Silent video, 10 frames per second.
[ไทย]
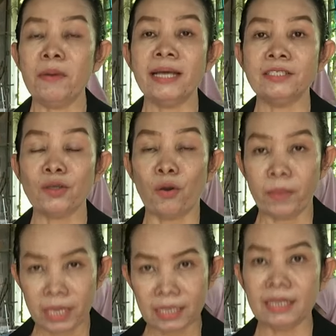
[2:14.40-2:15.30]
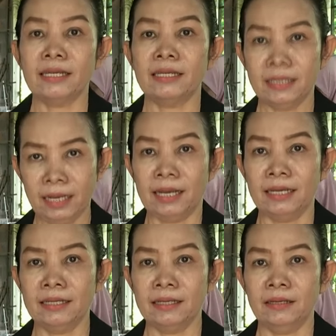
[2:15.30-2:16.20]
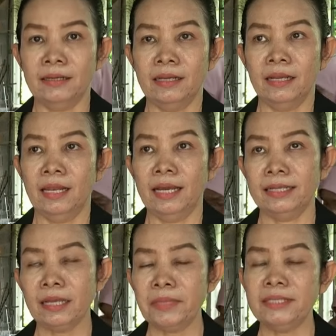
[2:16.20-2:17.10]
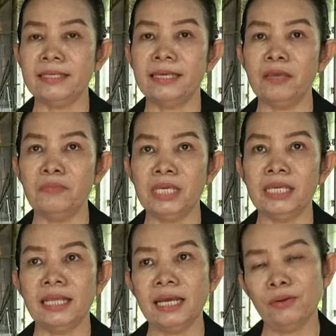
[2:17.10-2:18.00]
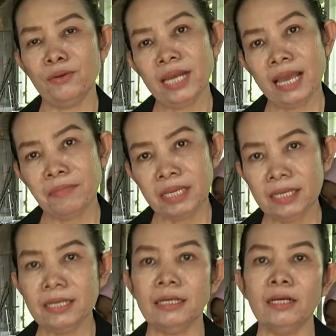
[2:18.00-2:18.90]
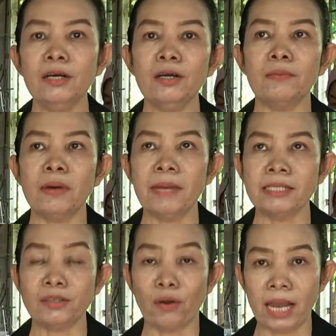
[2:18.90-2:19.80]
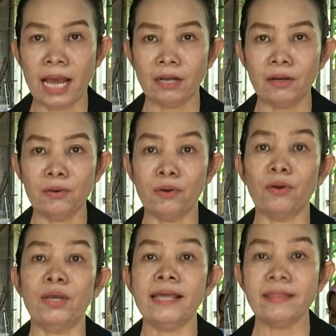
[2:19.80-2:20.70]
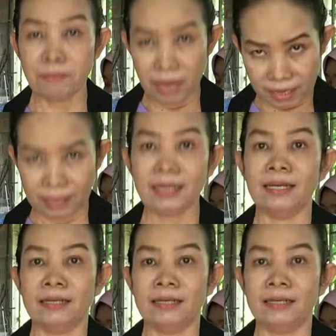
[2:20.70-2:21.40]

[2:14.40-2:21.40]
ก็ประมาณ2เมตรค่ะถ้าเป็นสีเคมีถ้าลวดลายไม่เยอะก็ประมาณ2หลาก็650 บาท